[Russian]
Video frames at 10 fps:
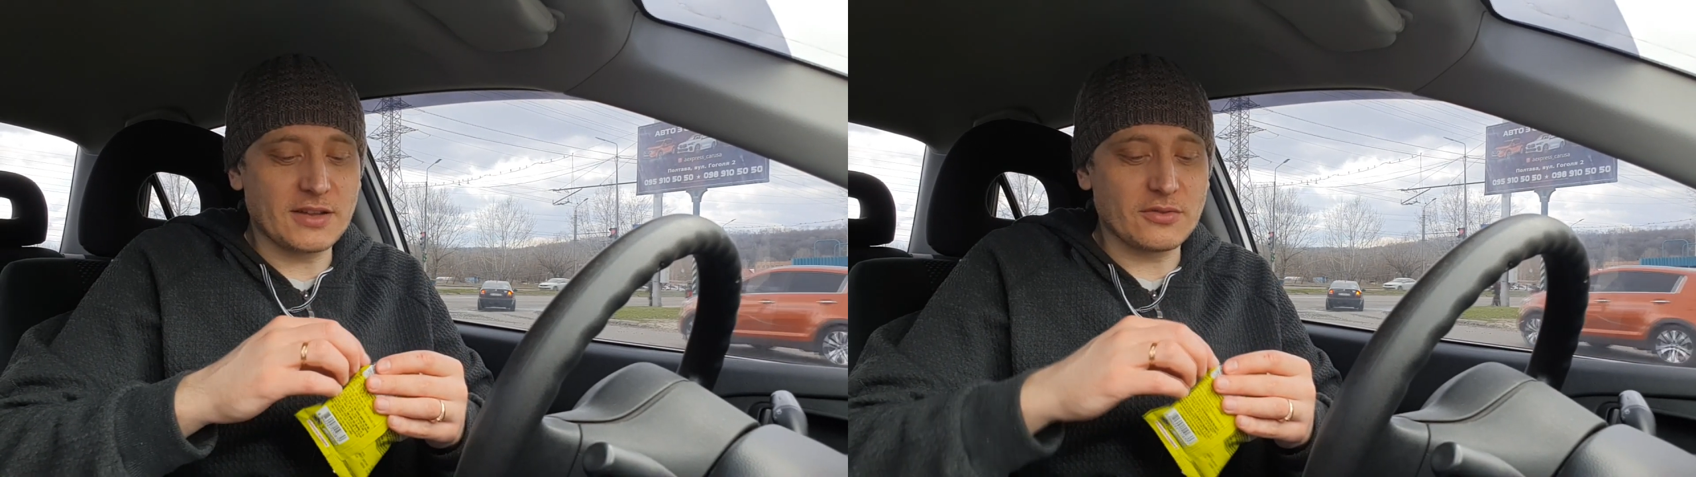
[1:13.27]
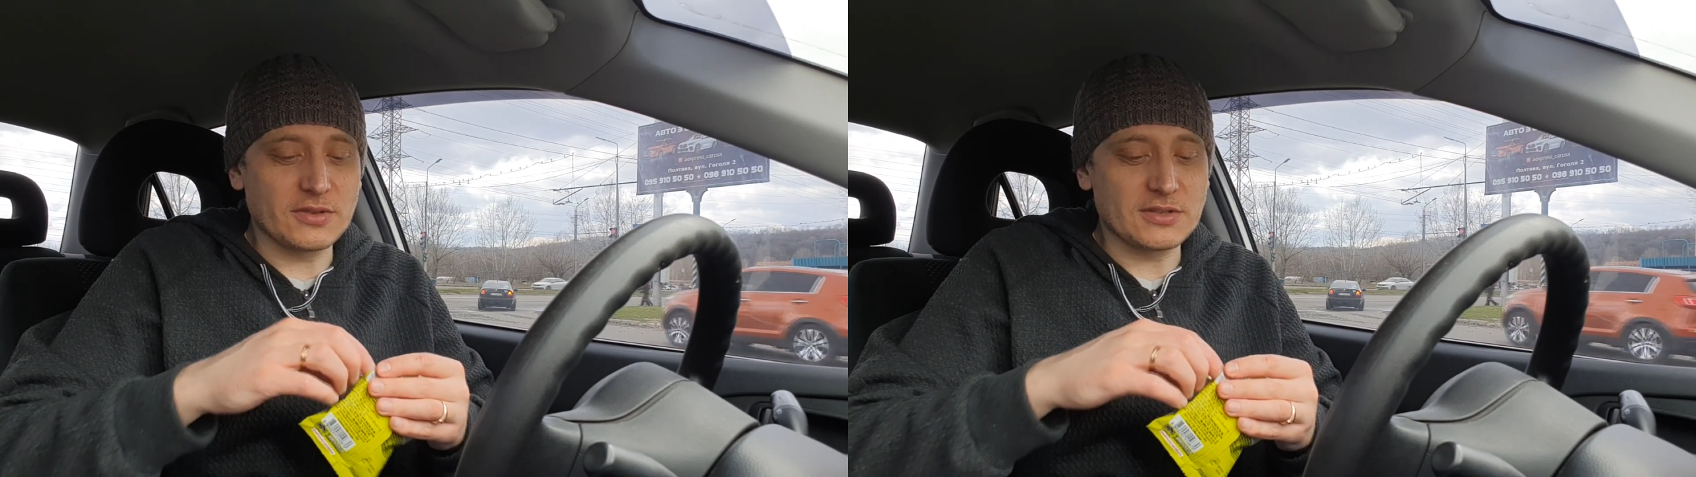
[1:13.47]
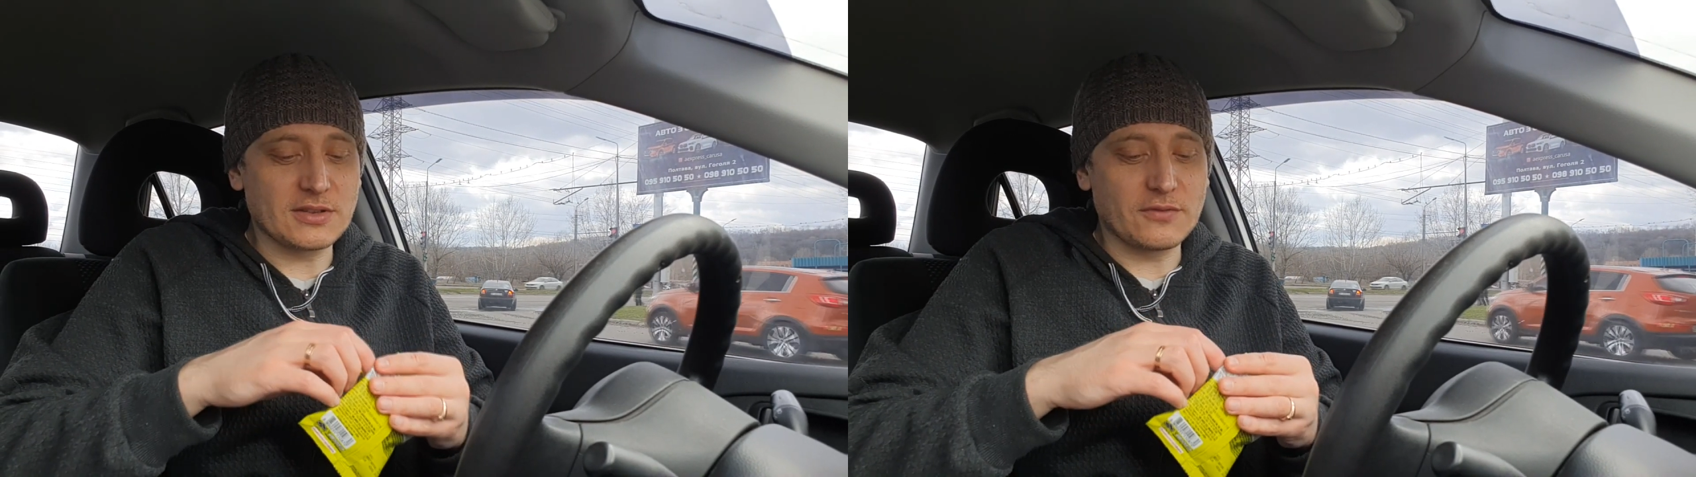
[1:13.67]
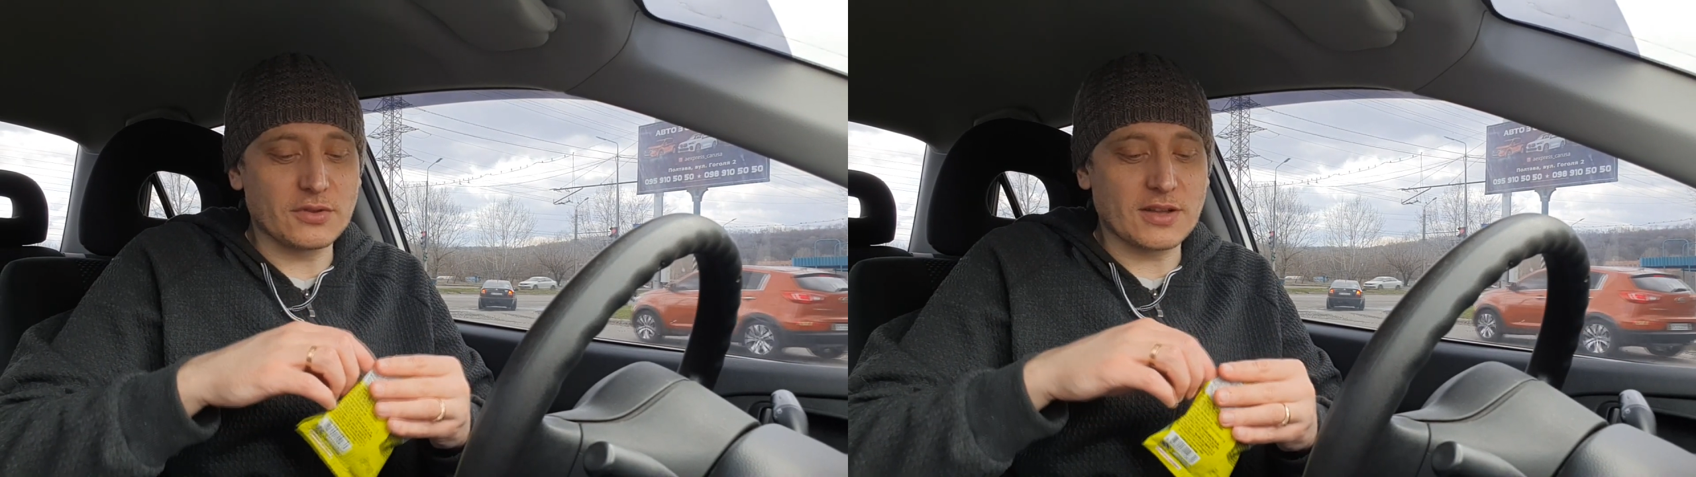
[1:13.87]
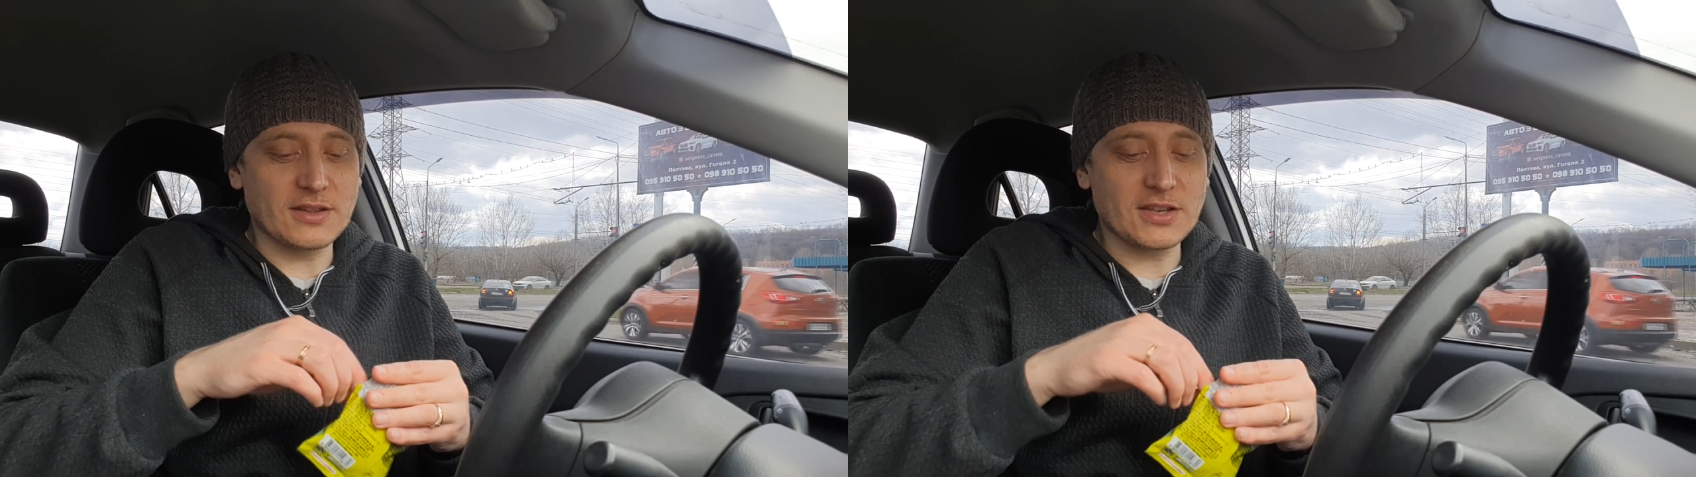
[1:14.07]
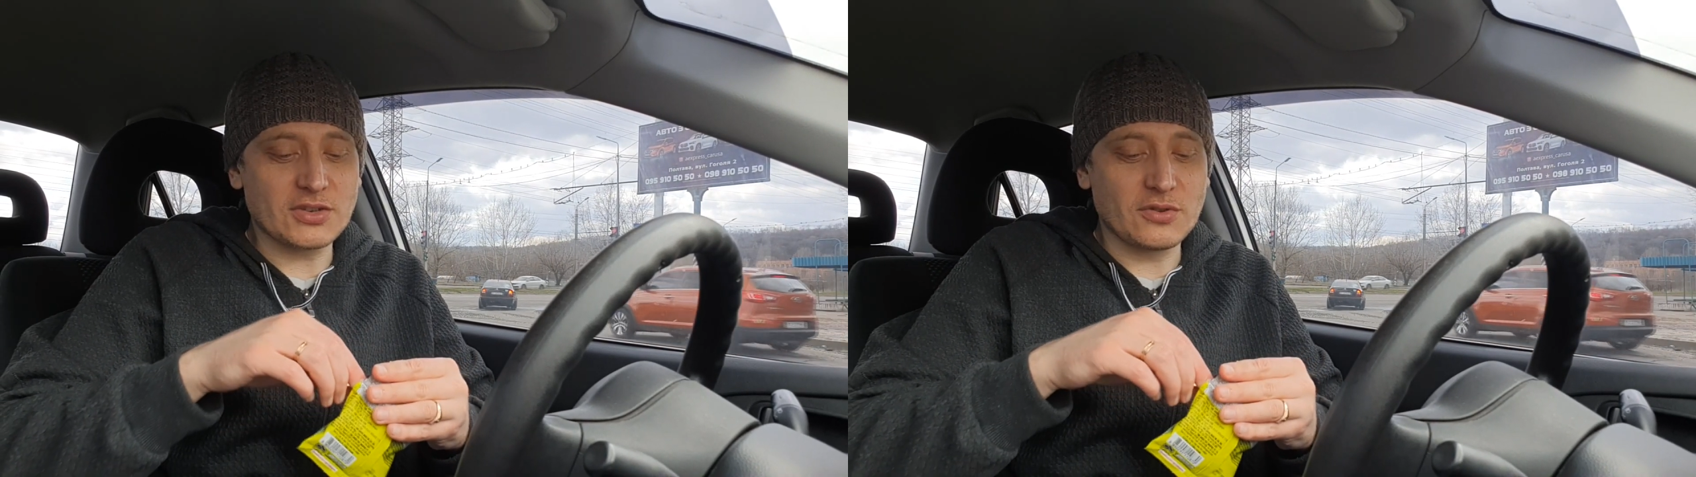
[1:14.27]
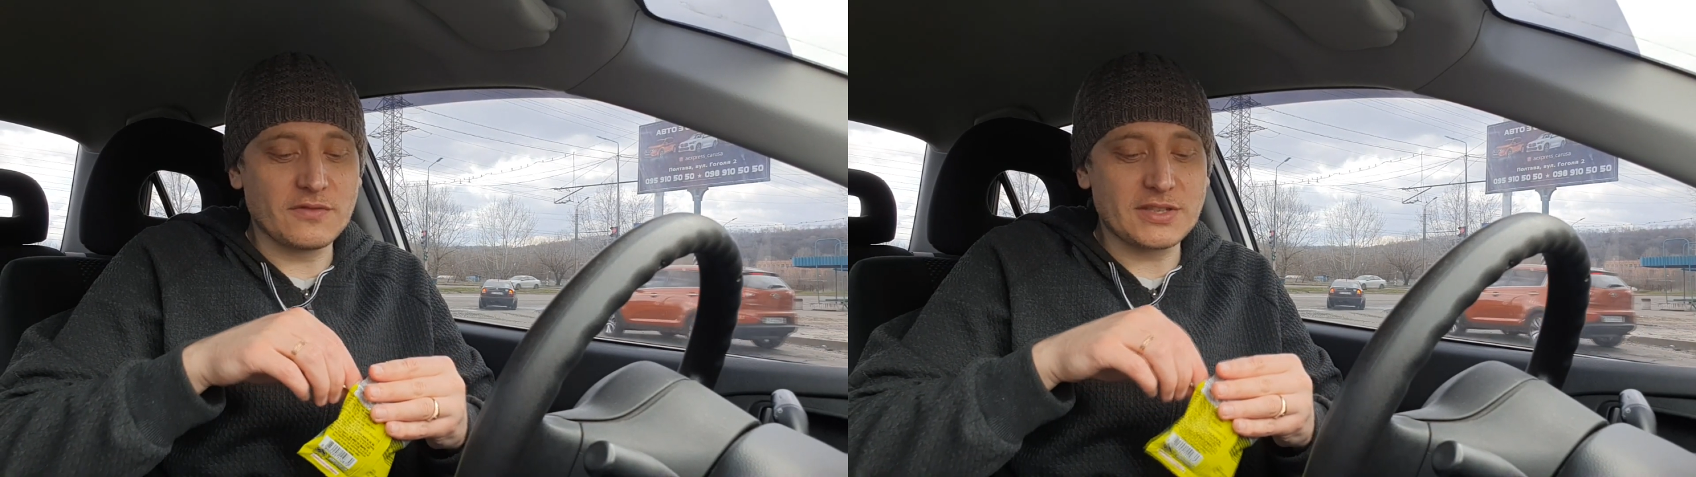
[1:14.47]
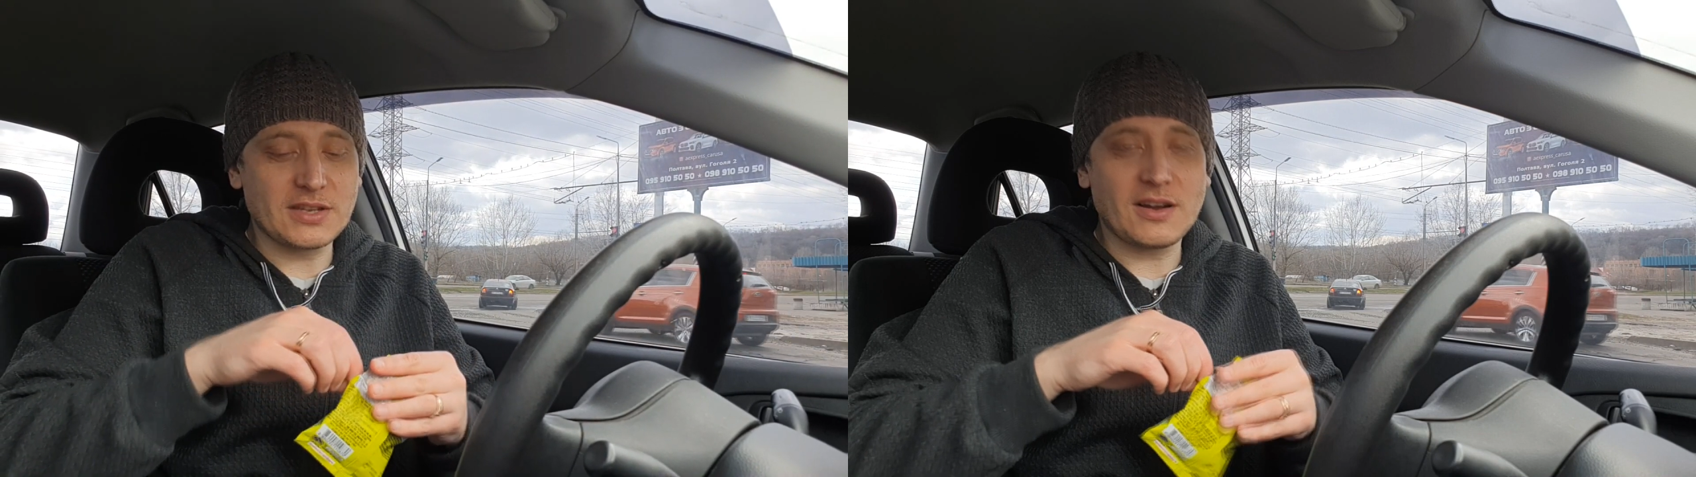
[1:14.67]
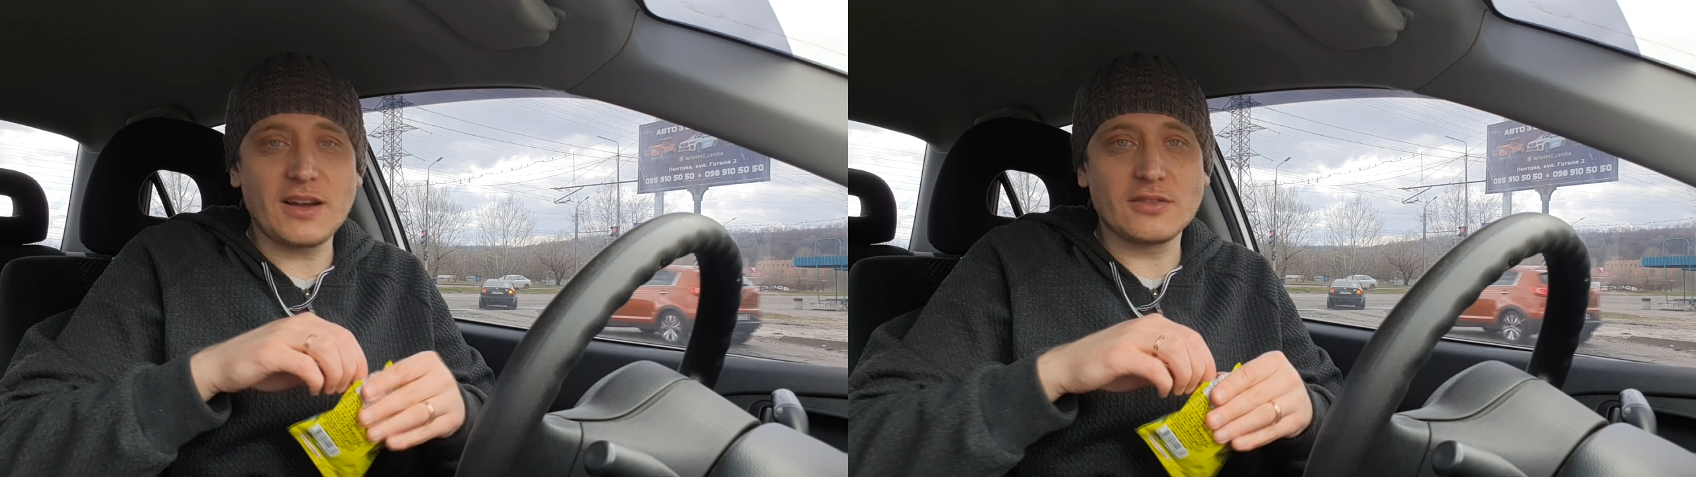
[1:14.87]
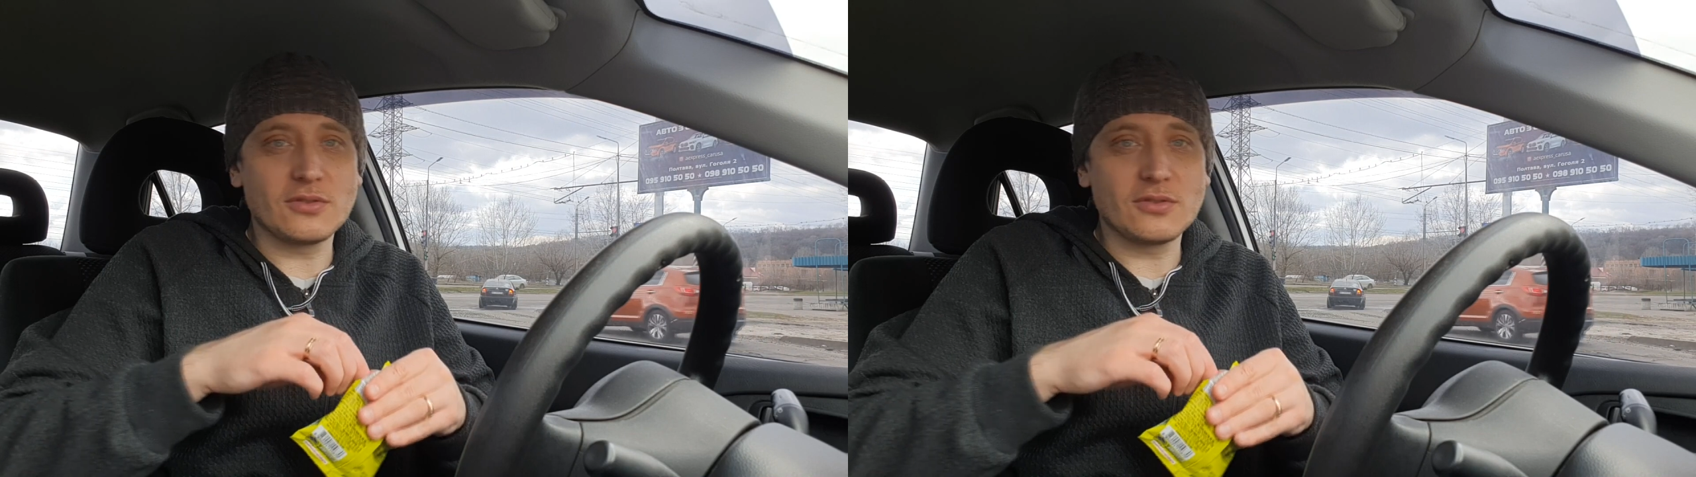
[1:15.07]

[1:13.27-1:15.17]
То есть вот когда же он высыхает,